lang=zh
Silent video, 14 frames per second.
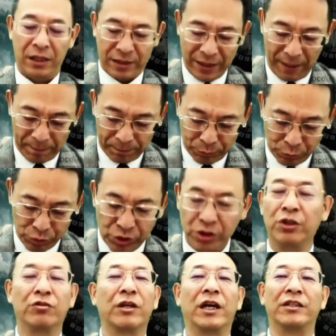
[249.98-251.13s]
但不是
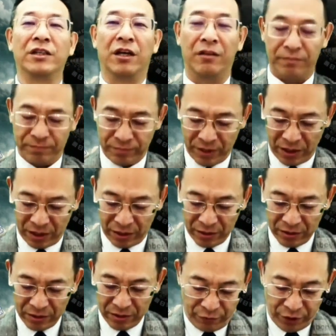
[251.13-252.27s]
犹太教啊。
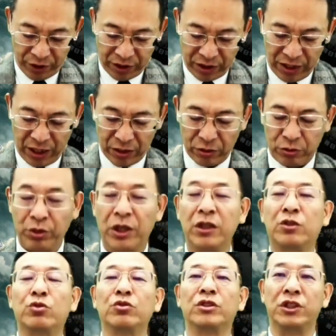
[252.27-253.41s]
福音信仰虽
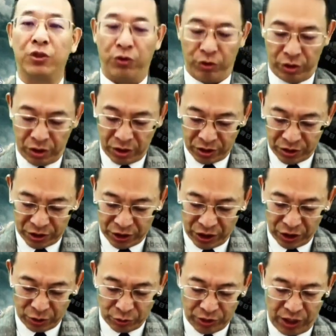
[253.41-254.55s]
出自于
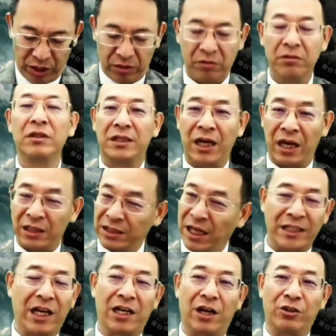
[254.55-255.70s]
基督教，但大
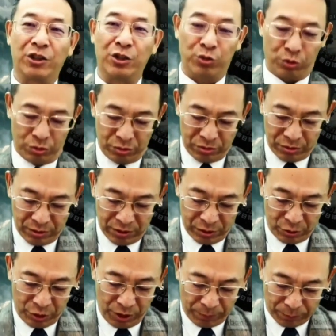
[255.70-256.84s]
家搞清楚，
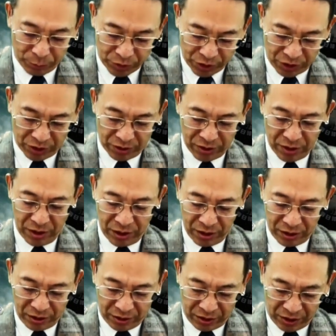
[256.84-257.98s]
却不是
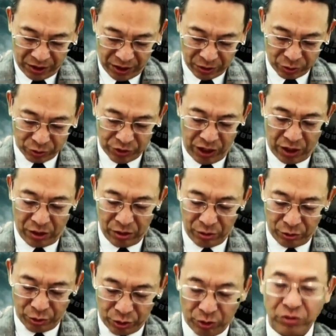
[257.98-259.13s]
天主教
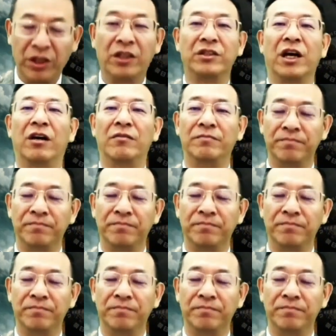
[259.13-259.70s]
与东正教。